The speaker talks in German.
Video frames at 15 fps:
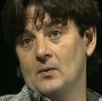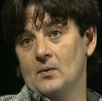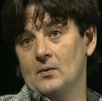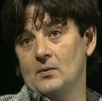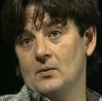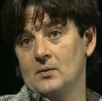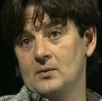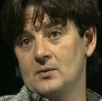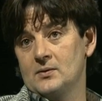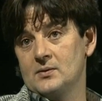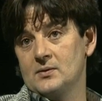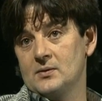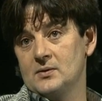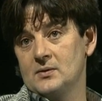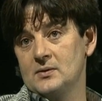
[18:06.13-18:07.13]
Und
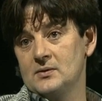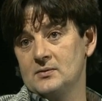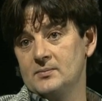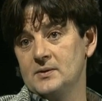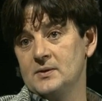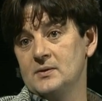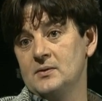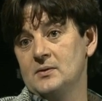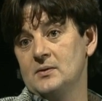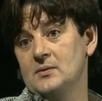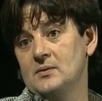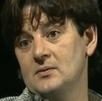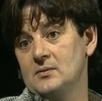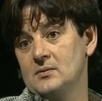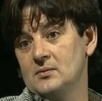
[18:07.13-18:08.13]
äh, ich
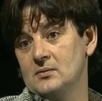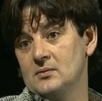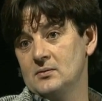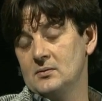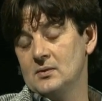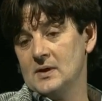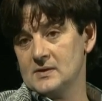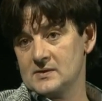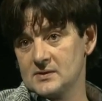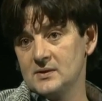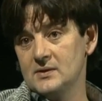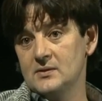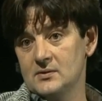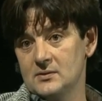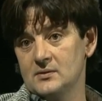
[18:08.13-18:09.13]
bin als
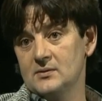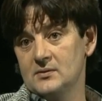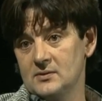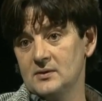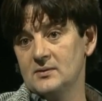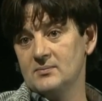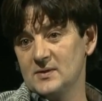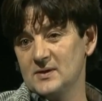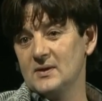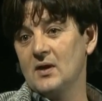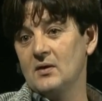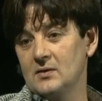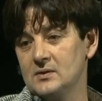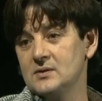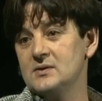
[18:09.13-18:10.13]
Kind äh, eben
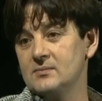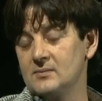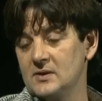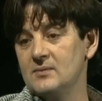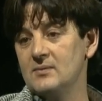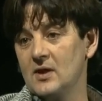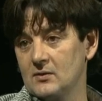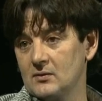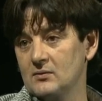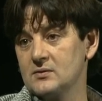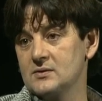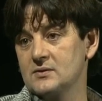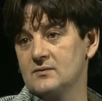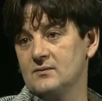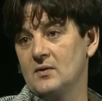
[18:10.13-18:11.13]
genau in diesem Klima
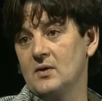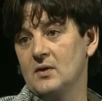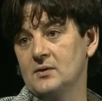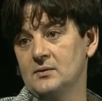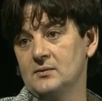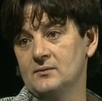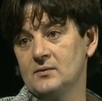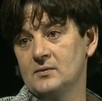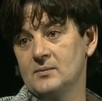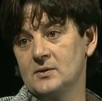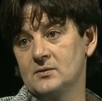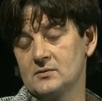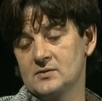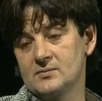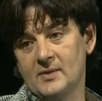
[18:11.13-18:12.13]
groß geworden, wo
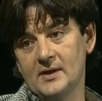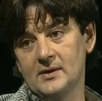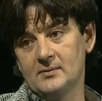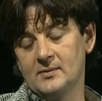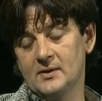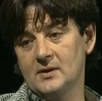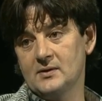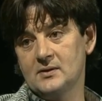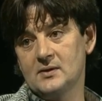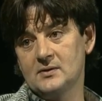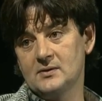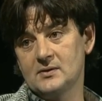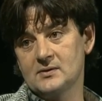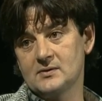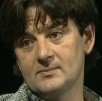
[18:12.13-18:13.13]
man uns beigebracht
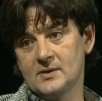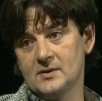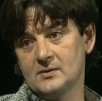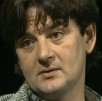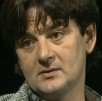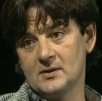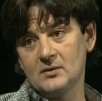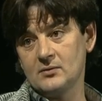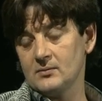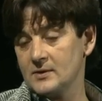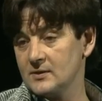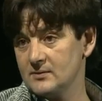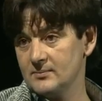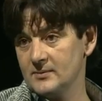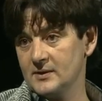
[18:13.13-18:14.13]
hat, dass man darüber
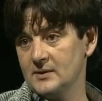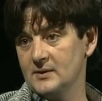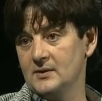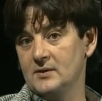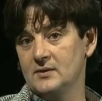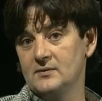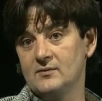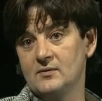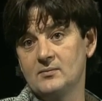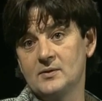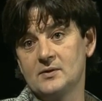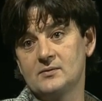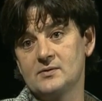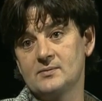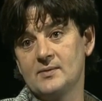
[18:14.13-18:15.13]
nicht mehr redet, wo
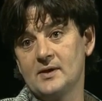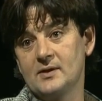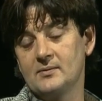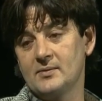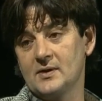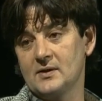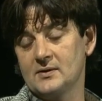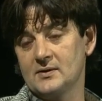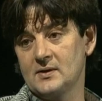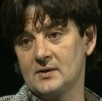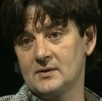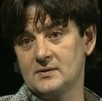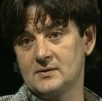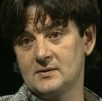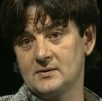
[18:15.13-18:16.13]
man uns beigebracht
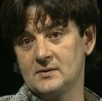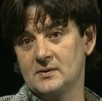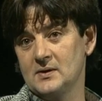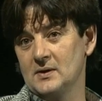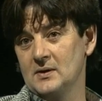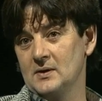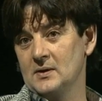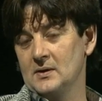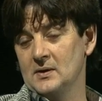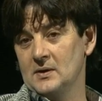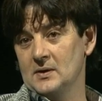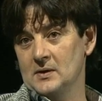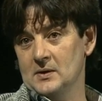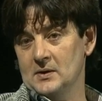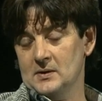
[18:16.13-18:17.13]
hat, äh,
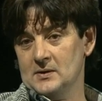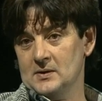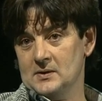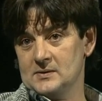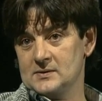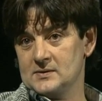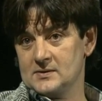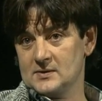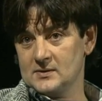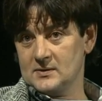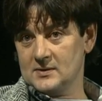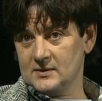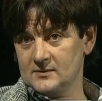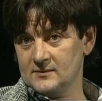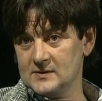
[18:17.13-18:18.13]
dass äh,
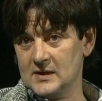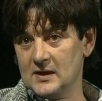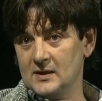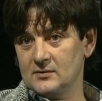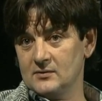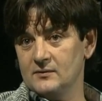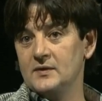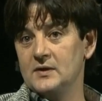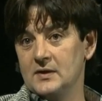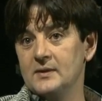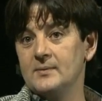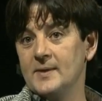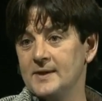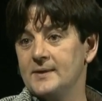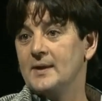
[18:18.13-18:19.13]
ein gewisser Adolf Hitler
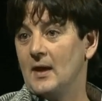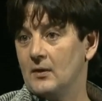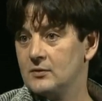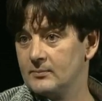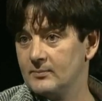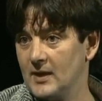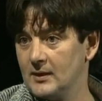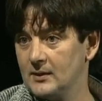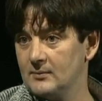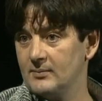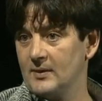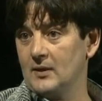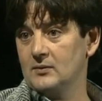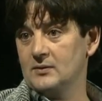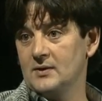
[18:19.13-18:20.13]
immerhin die Autobahn
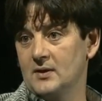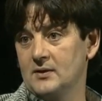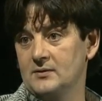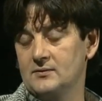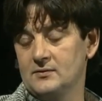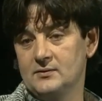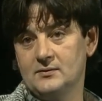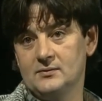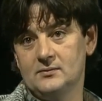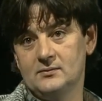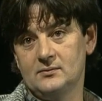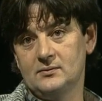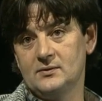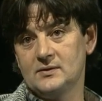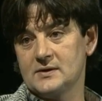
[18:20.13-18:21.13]
gebaut hat
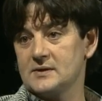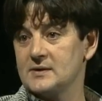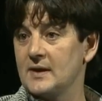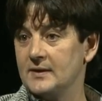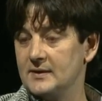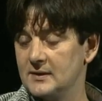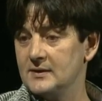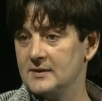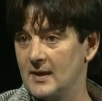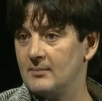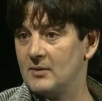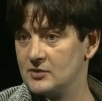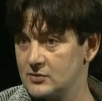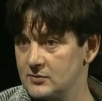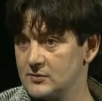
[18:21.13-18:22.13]
und dass endlich
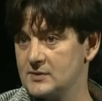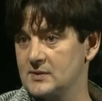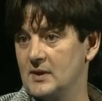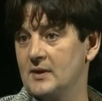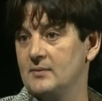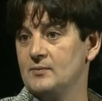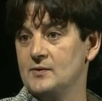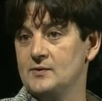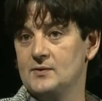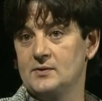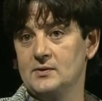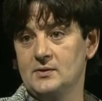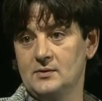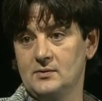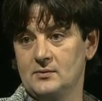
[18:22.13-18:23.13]
einmal Schluss sein
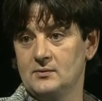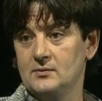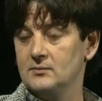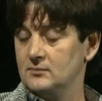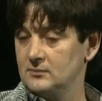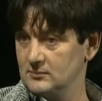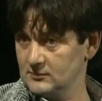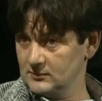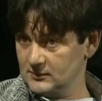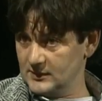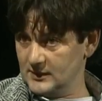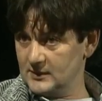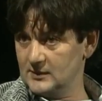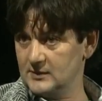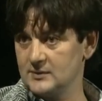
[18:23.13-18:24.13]
müsste
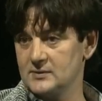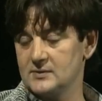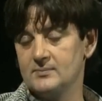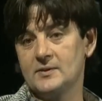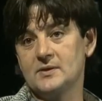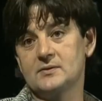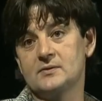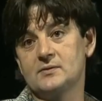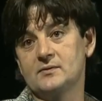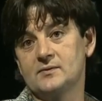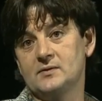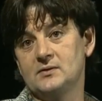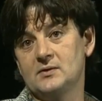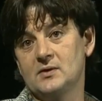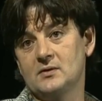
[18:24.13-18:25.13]
und ähnliches mehr. Es
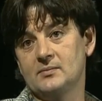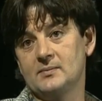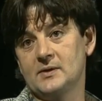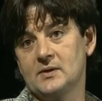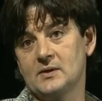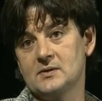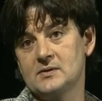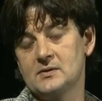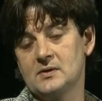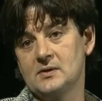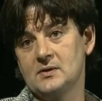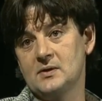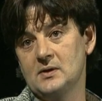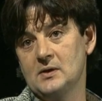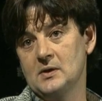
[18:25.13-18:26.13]
dürfte Ihnen auch bekannt sein.